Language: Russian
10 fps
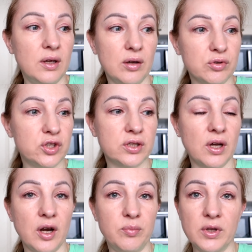Я вот, честно
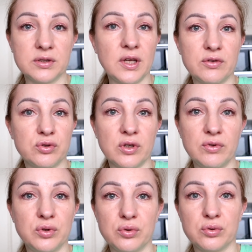говоря, белой завистью
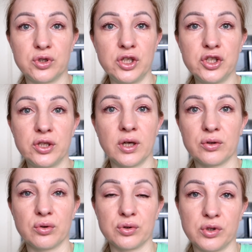завидую женщине,
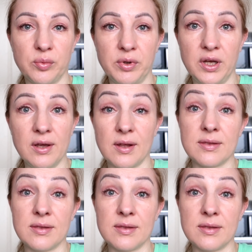которая сюда переедет.